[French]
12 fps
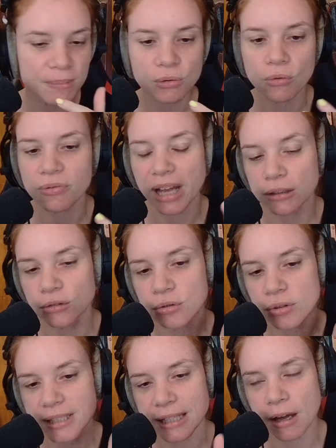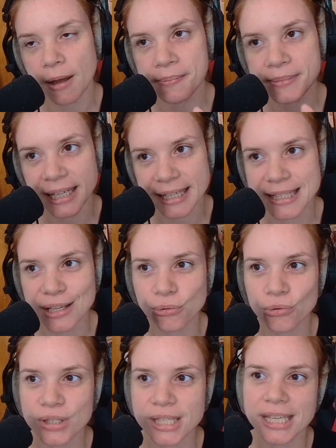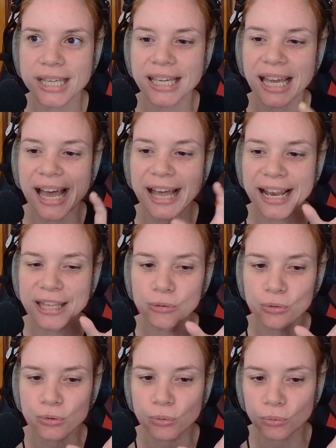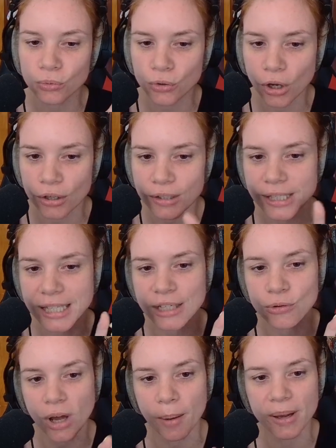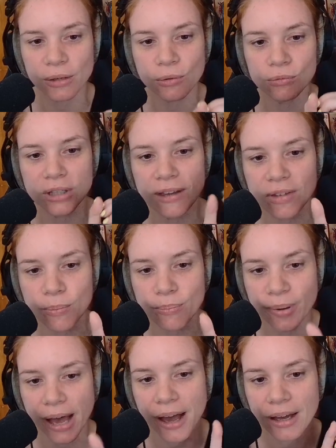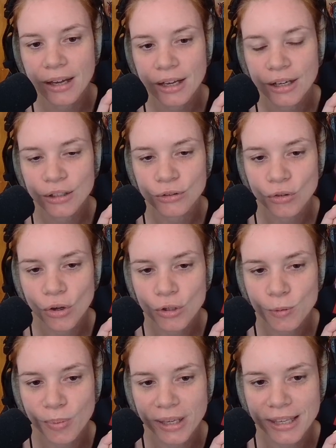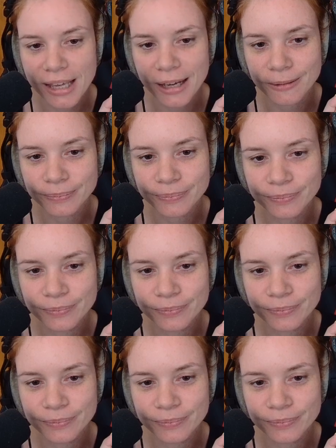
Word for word: que fracture, c'est quand même très associé à la notion d'os. Et je rappelle que vous n'avez pas d'os pénien.